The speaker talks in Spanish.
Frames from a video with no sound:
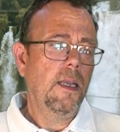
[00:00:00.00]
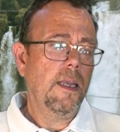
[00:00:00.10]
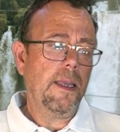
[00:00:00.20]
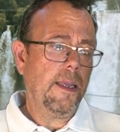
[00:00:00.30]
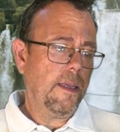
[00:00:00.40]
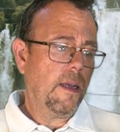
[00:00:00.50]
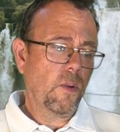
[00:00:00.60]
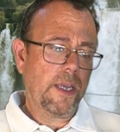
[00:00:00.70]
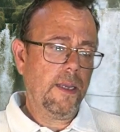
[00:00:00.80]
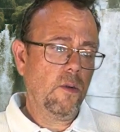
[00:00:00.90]
Eh,
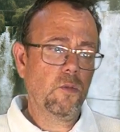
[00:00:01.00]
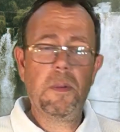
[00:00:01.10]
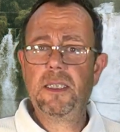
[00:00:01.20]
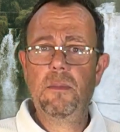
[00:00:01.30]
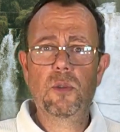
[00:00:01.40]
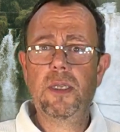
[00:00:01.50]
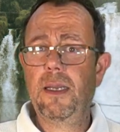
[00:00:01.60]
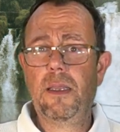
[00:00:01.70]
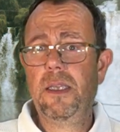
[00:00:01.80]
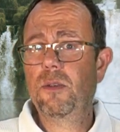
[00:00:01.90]
aunque nos pasemos
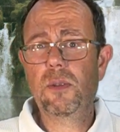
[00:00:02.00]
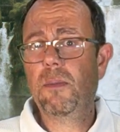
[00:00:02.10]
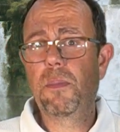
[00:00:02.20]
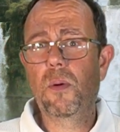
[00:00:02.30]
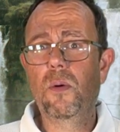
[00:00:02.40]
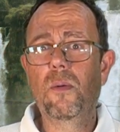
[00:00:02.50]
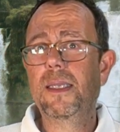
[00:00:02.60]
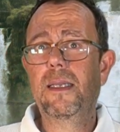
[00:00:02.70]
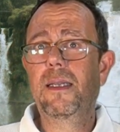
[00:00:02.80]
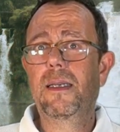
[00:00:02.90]
en exceso tampoco no va
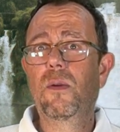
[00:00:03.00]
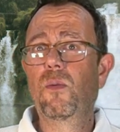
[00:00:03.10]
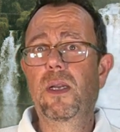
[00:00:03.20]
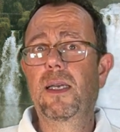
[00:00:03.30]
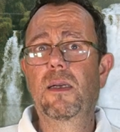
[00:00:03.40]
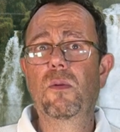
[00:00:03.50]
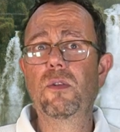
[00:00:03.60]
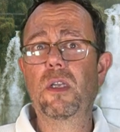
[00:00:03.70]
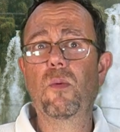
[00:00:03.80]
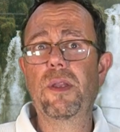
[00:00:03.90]
a tener ninguna
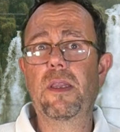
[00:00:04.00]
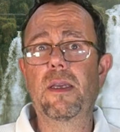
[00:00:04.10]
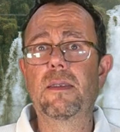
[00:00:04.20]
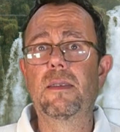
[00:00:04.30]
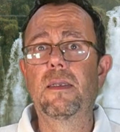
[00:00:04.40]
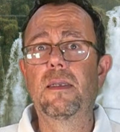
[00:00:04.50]
consecuencia.